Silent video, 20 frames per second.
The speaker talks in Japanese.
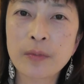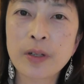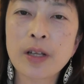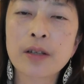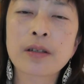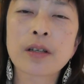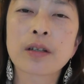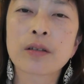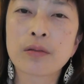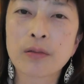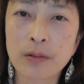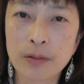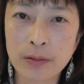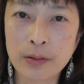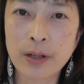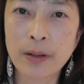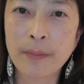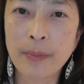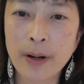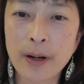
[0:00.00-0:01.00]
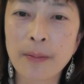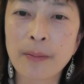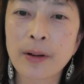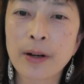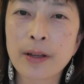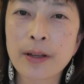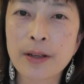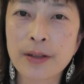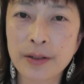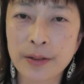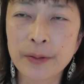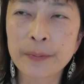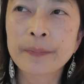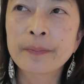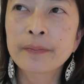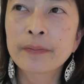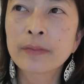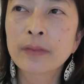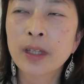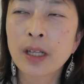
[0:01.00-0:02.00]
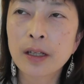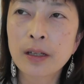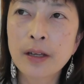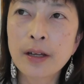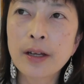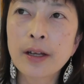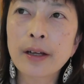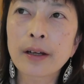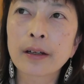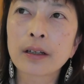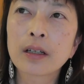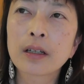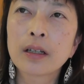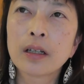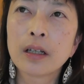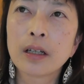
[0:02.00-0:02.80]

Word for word: 皆さんそれぞれバラバラですただ、